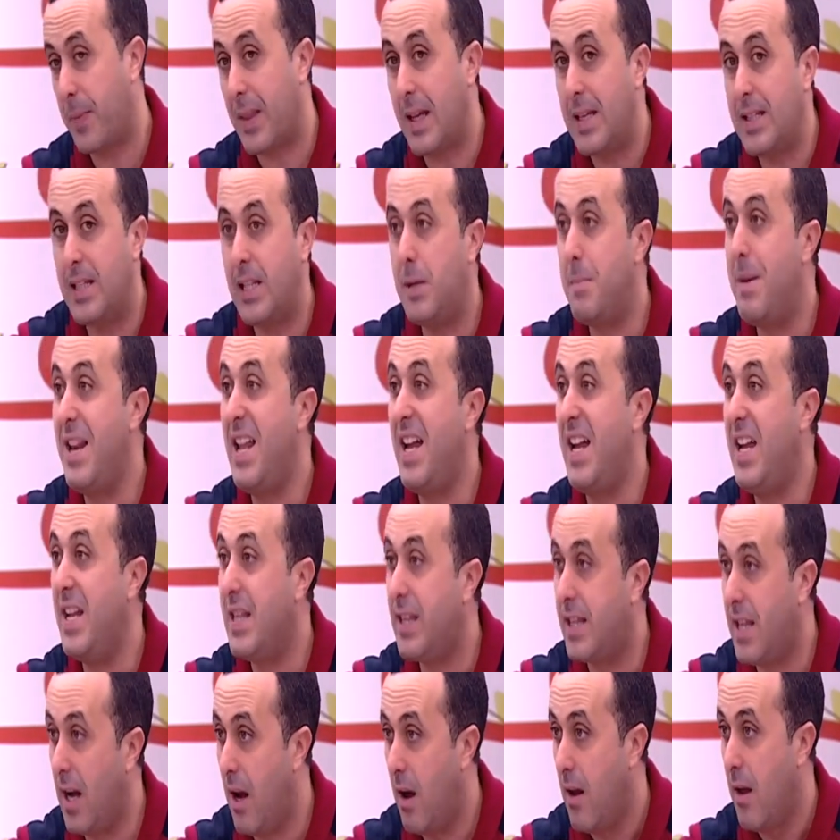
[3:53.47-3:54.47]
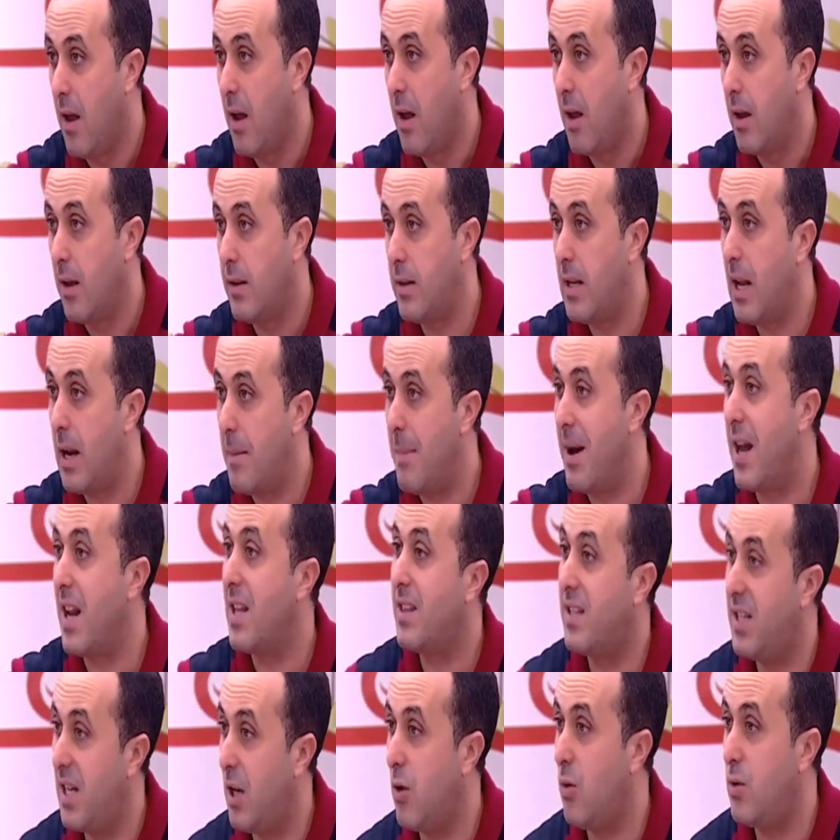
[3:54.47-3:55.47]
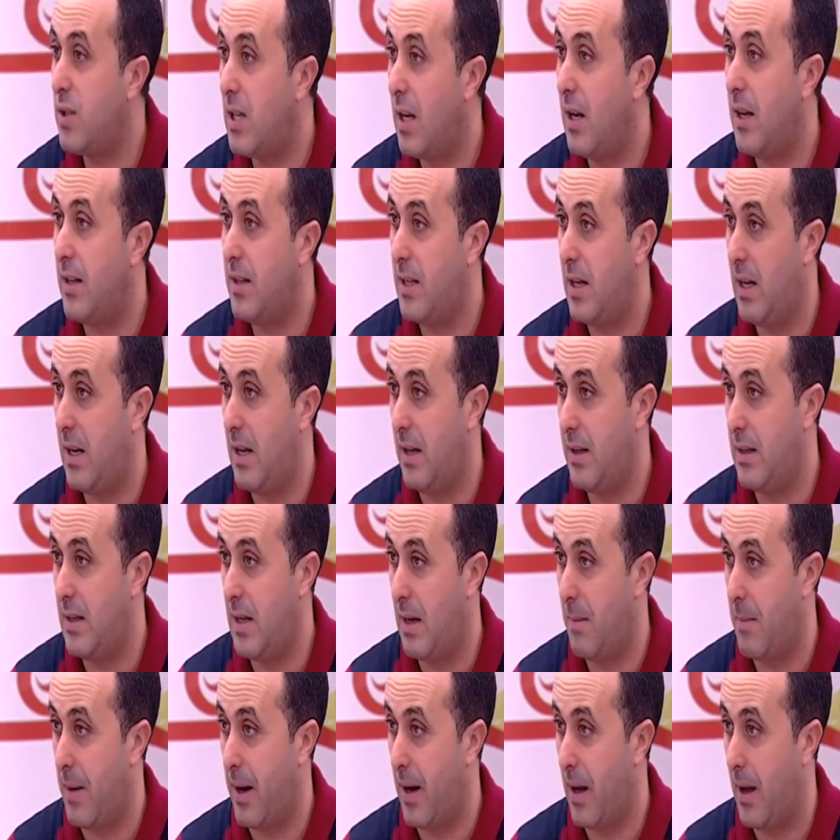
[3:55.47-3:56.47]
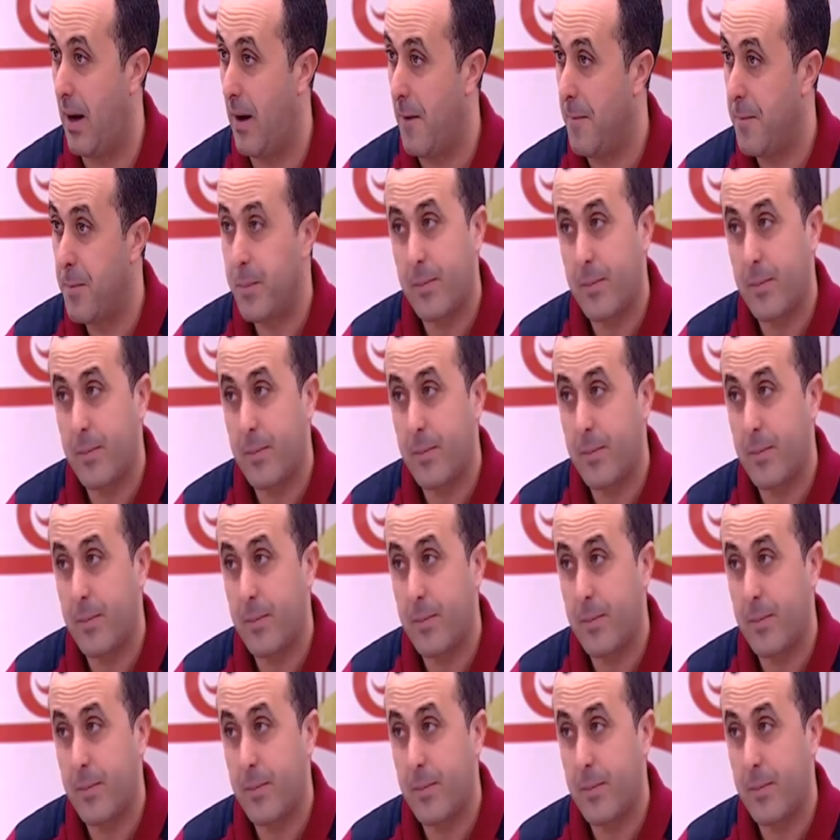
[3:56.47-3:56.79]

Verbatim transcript: يزيد من الحده ديال المرض ديالو ديال ديال ديال المراره